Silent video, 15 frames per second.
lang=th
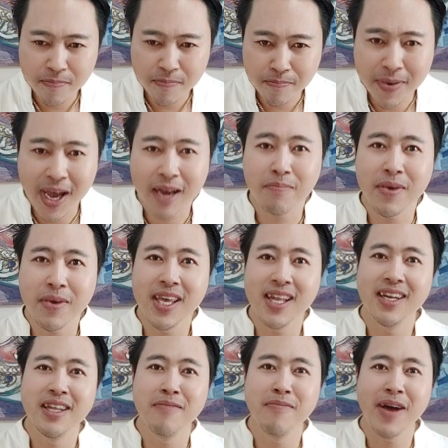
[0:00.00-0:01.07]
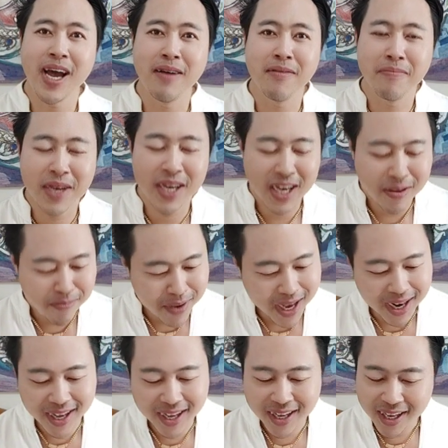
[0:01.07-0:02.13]
18 ปีนะที่ผ่านมาไม่เคยเปลี่ยน
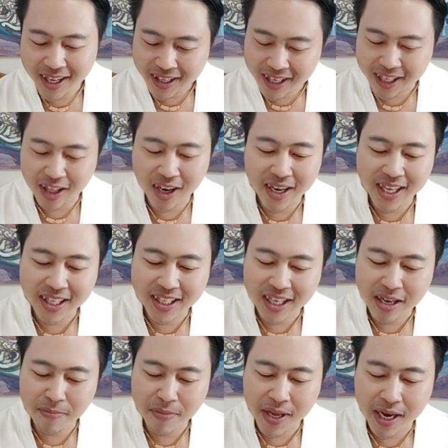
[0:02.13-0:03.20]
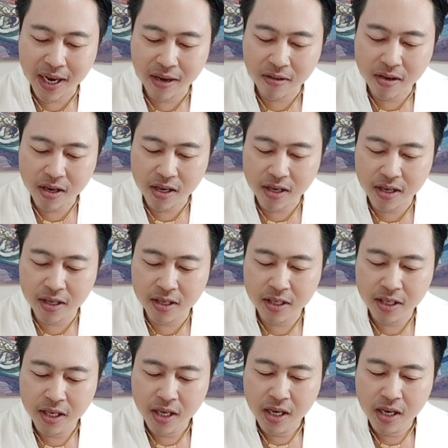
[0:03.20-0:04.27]
เลย แต่ตอนนี้จะได้เปลี่ยนแล้วก็
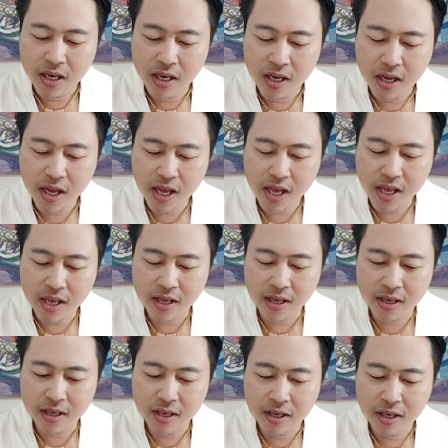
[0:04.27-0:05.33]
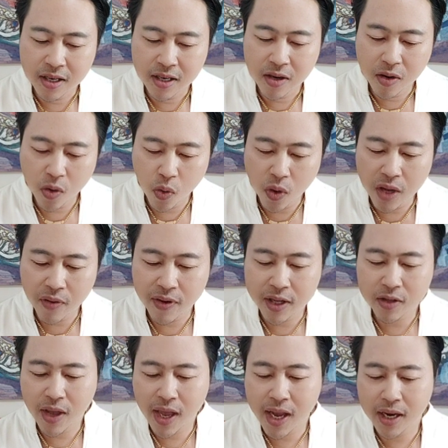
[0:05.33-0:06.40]
ให้รู้เลยว่า
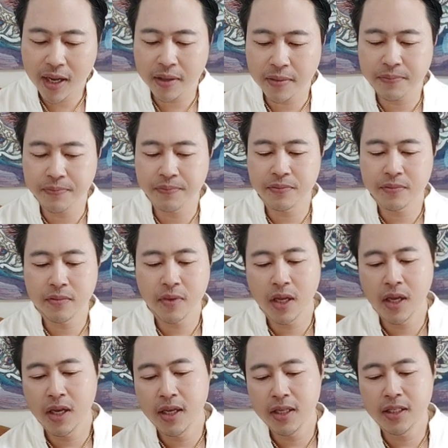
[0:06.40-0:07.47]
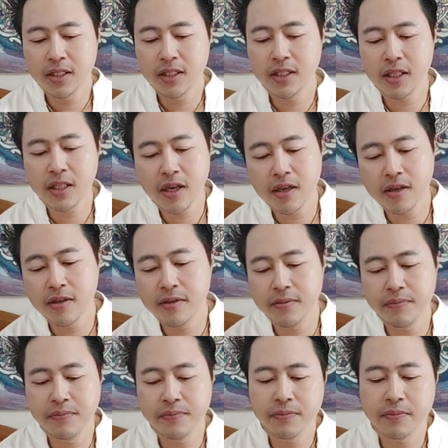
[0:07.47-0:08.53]
ตัวเองเนี่ย จะต้อง
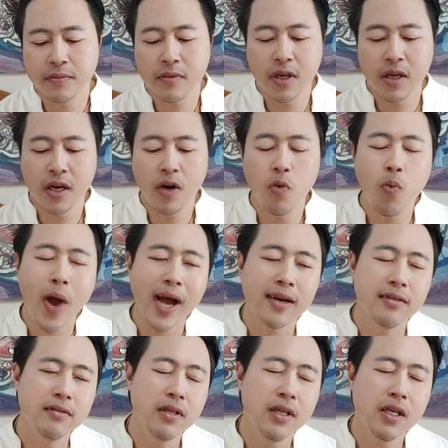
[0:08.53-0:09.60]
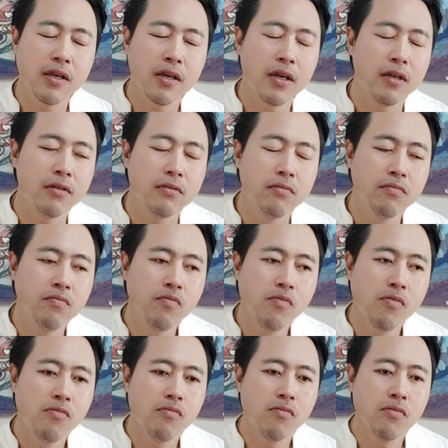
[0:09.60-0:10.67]
ระวังเรื่องของ
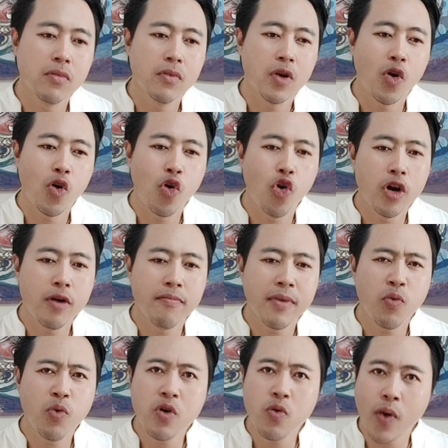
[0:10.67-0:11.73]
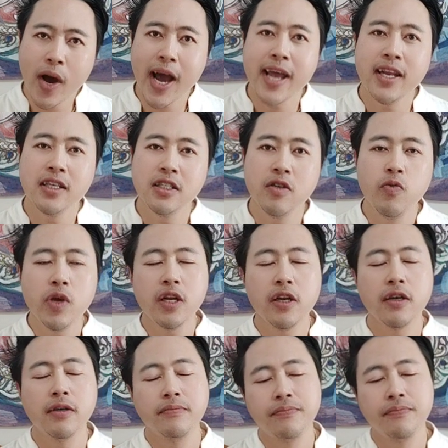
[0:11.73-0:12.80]
คนมาวุ่นวายในชีวิตเนี่ย